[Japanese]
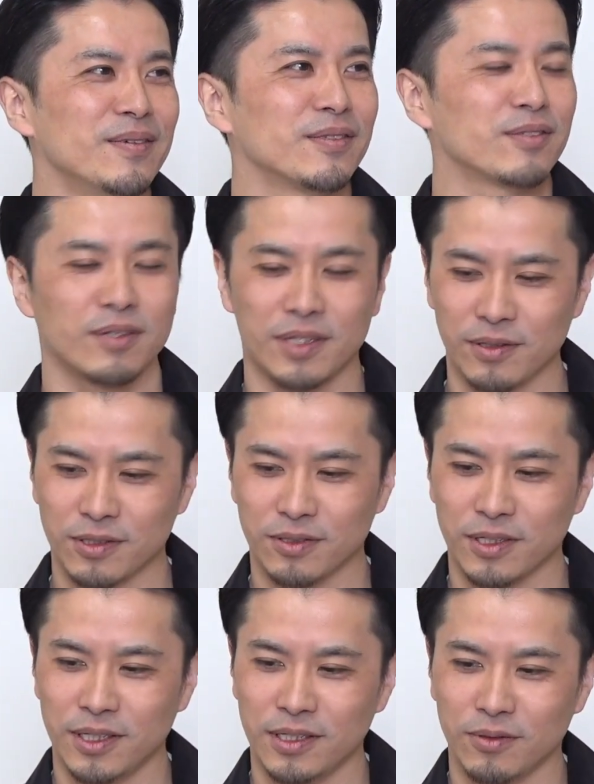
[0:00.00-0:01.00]
それで
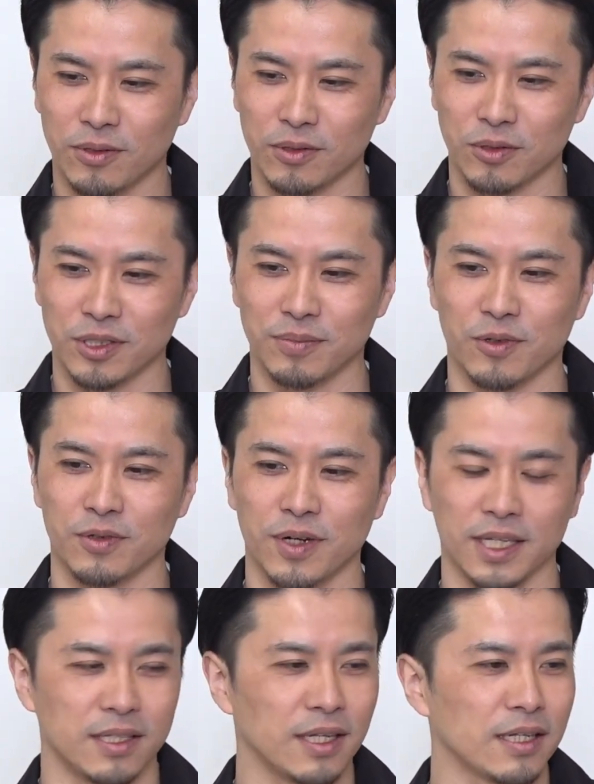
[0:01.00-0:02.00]
次の年僕
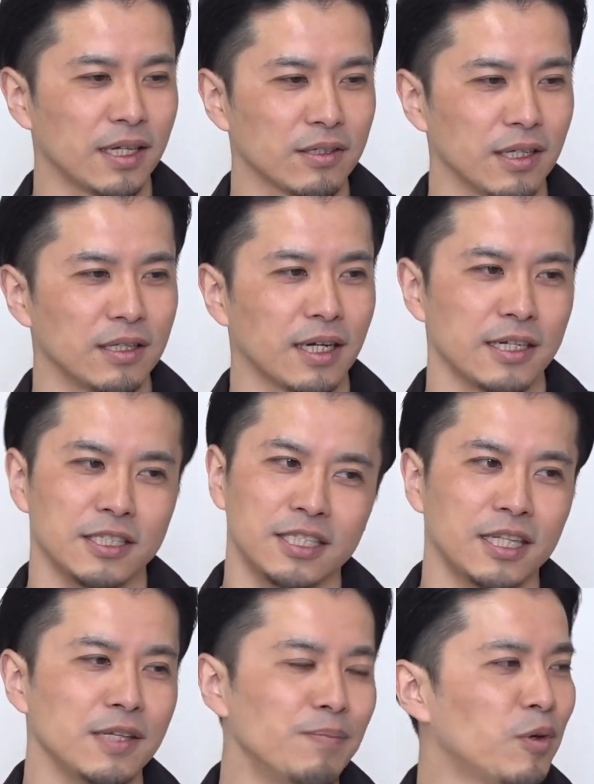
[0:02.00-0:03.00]
は出れなくてなんか1
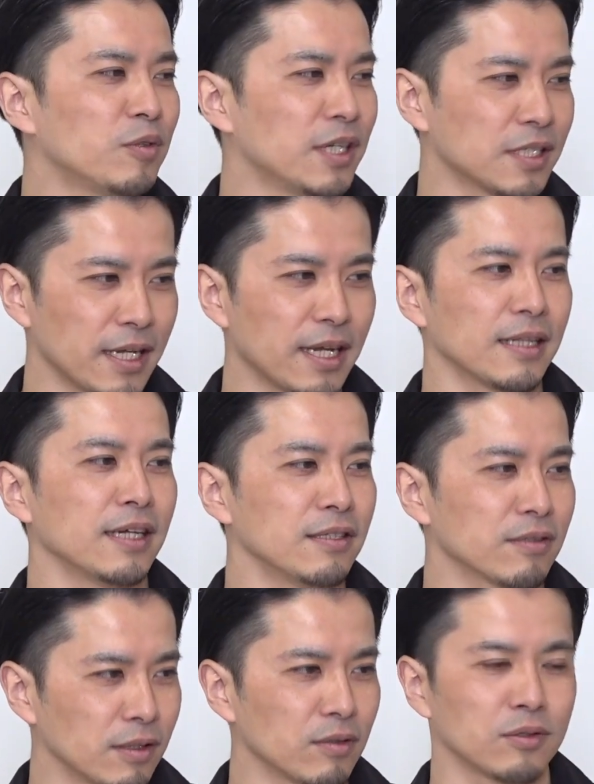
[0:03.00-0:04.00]
年に1本ぐらいしかやらないん
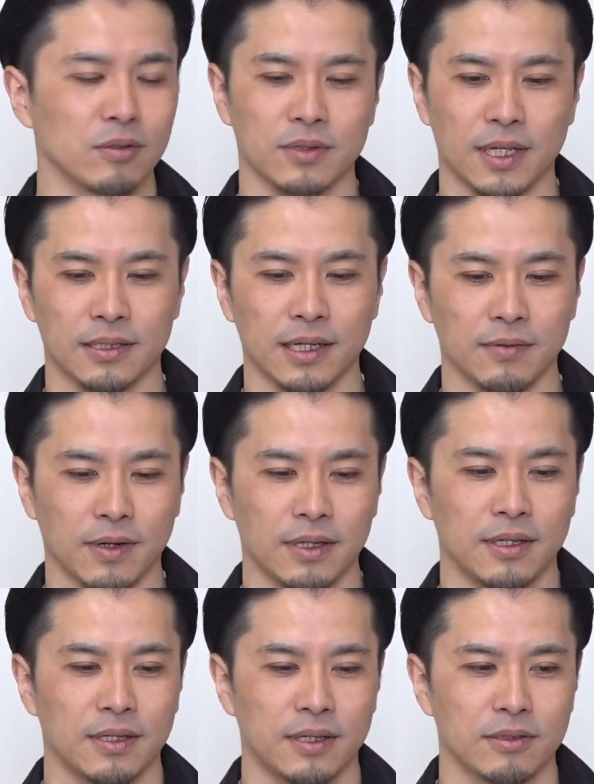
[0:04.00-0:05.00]
ですけどその団体は
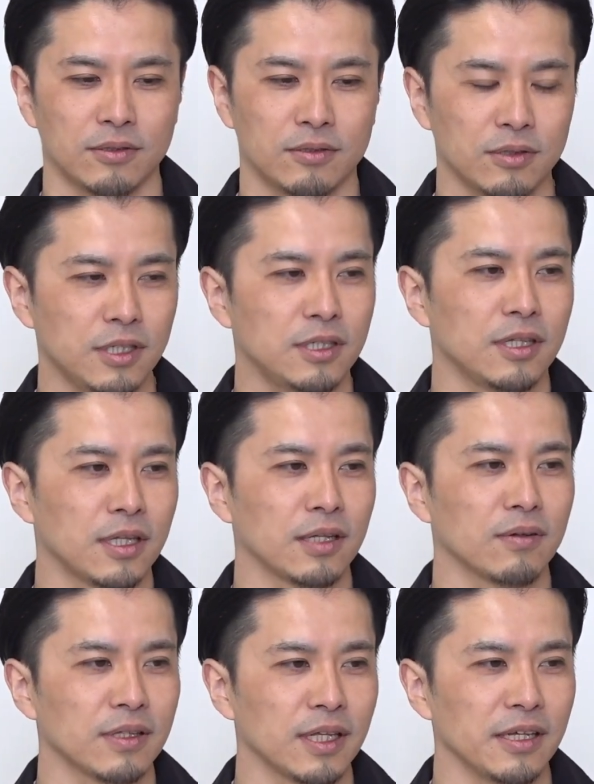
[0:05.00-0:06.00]
次に出た
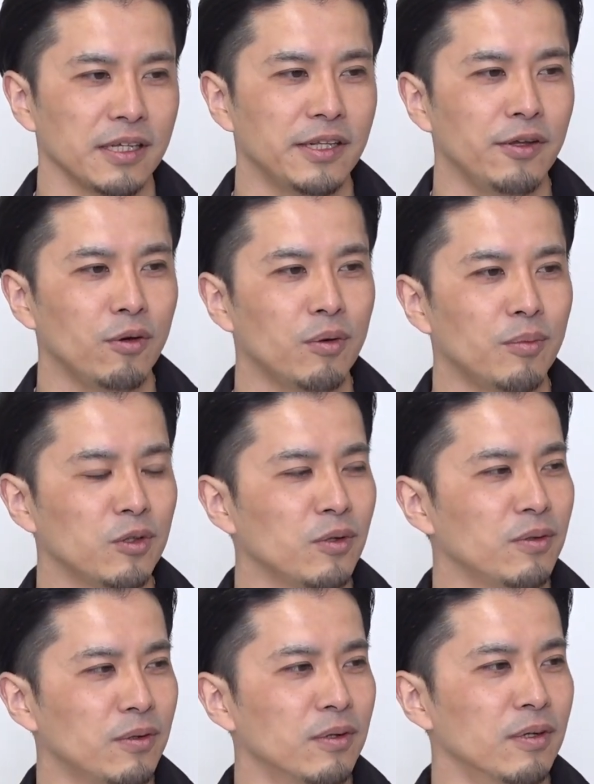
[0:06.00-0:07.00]
のがね医療も
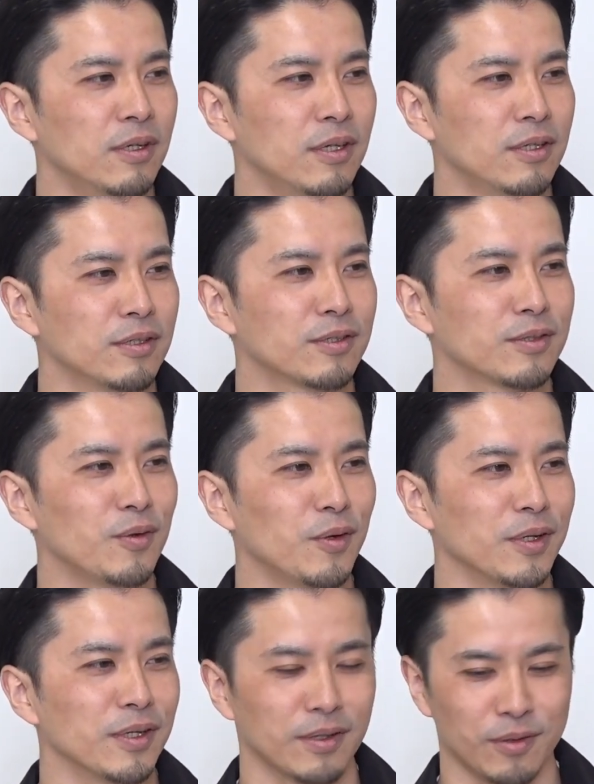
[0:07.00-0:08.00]
ののすご
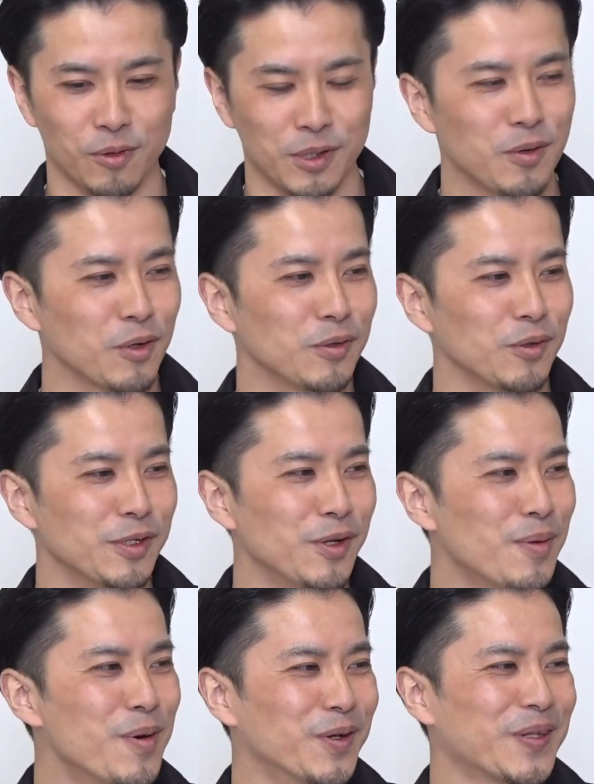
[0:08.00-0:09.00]
いゴリゴリの医
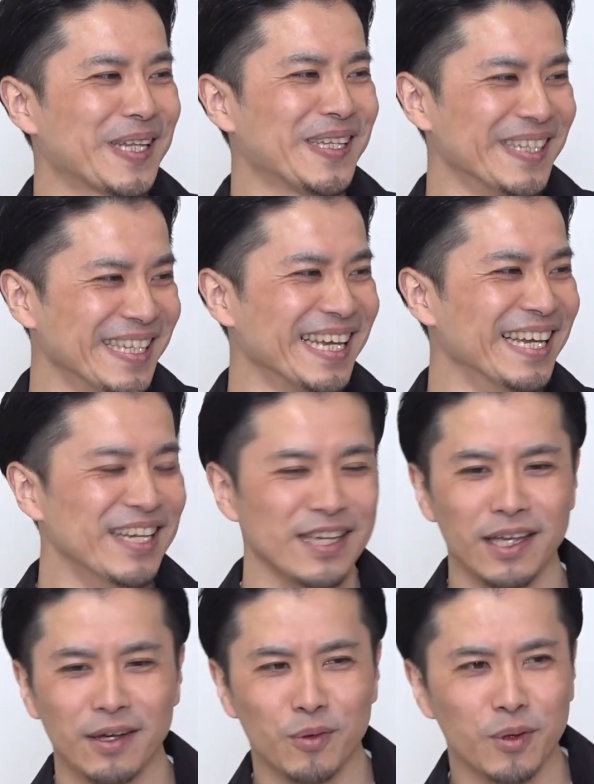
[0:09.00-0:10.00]
療ものだったんで
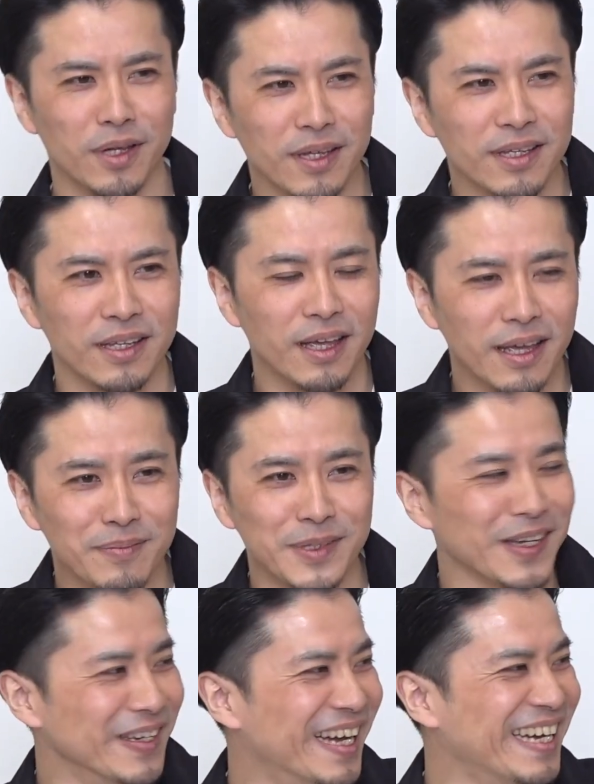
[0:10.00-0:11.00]
えこれえみ
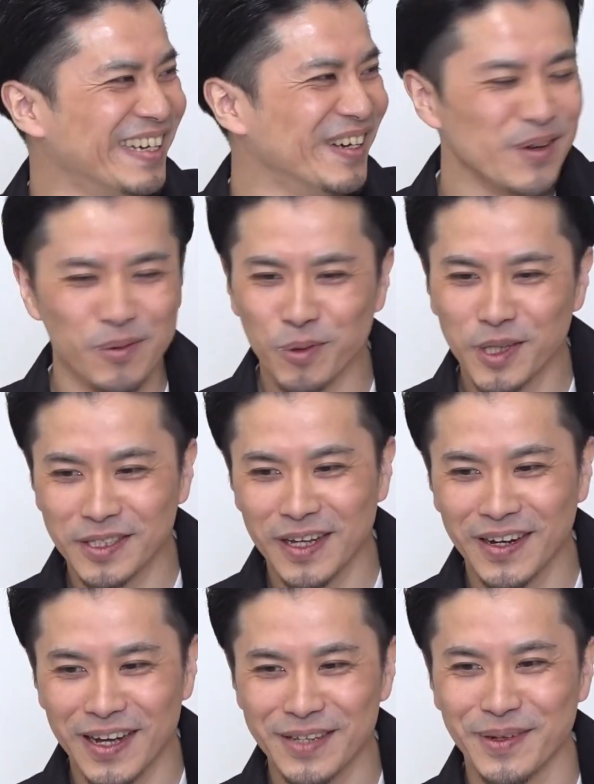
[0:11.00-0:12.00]
たいな小田さ
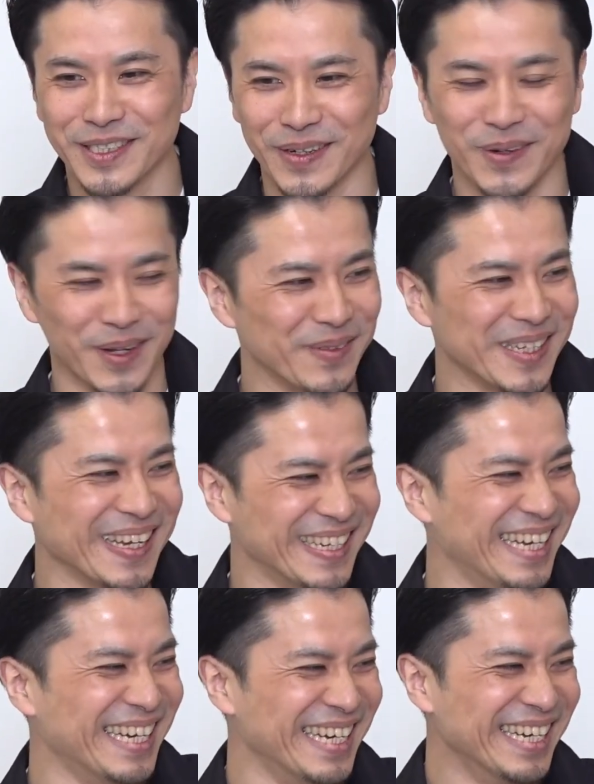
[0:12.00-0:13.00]
ん書きましたこれみたい
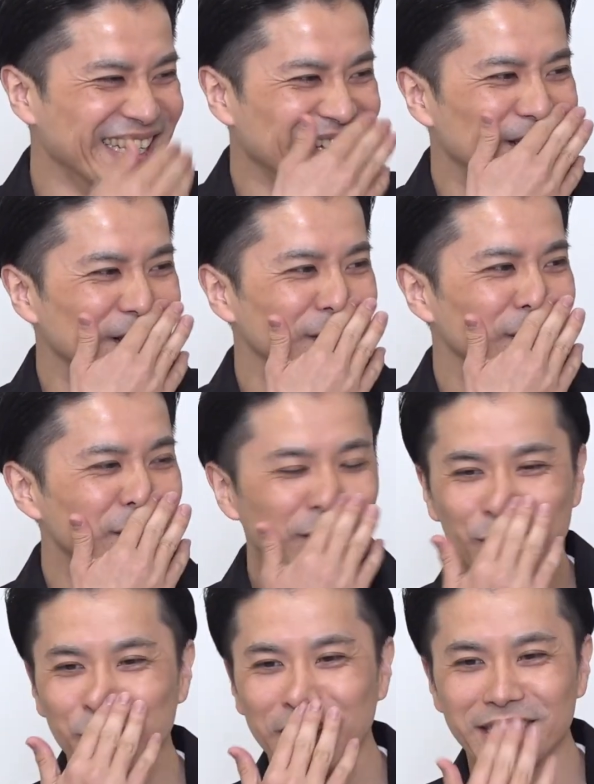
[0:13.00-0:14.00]
ななん
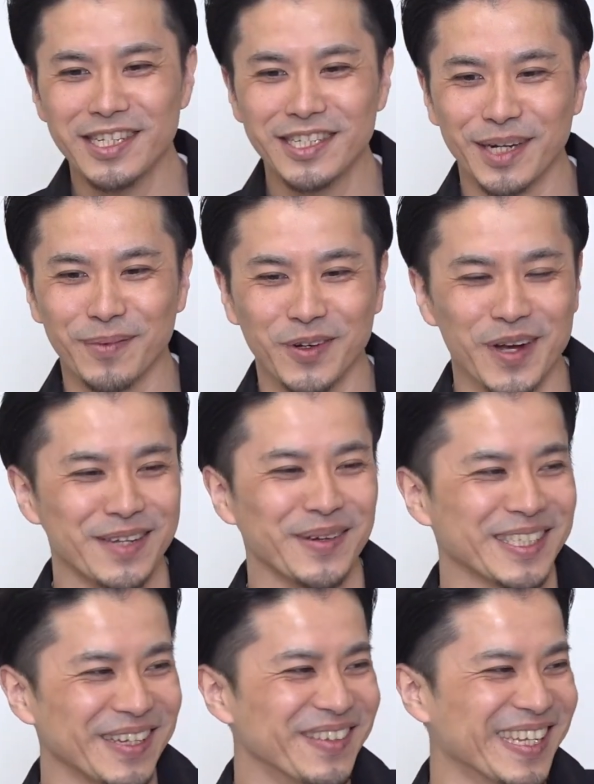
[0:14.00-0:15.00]
で去年忍者もの書き
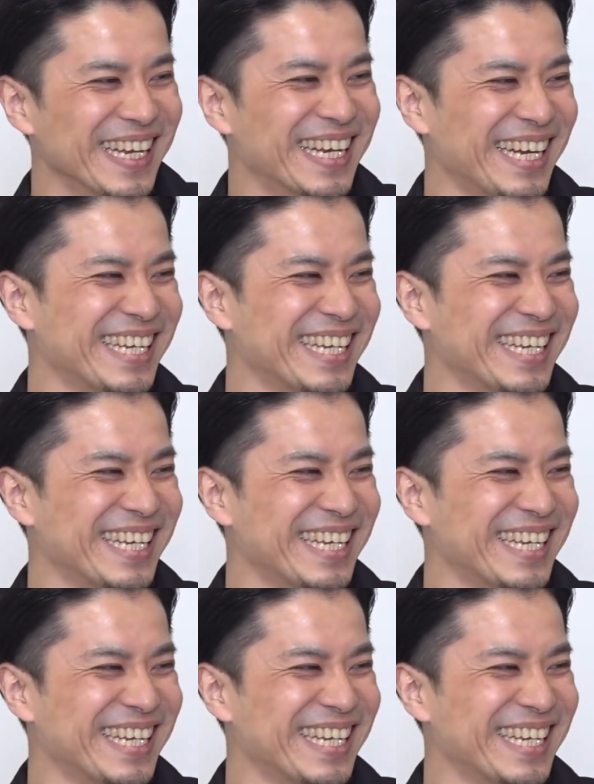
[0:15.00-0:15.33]
ましたみたいな